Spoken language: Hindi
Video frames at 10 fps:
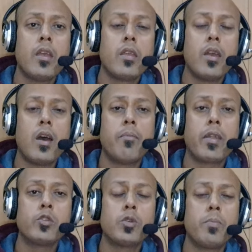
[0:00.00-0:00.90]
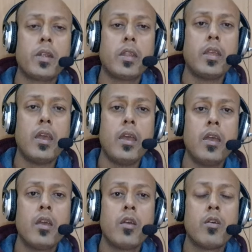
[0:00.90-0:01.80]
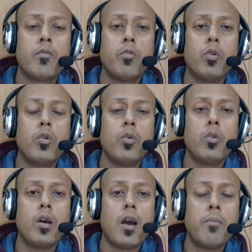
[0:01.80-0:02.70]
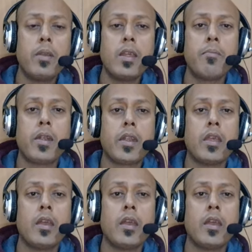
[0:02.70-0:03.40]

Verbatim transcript: या हमारी जो मिट्टी है वो अम्लीय मिट्टी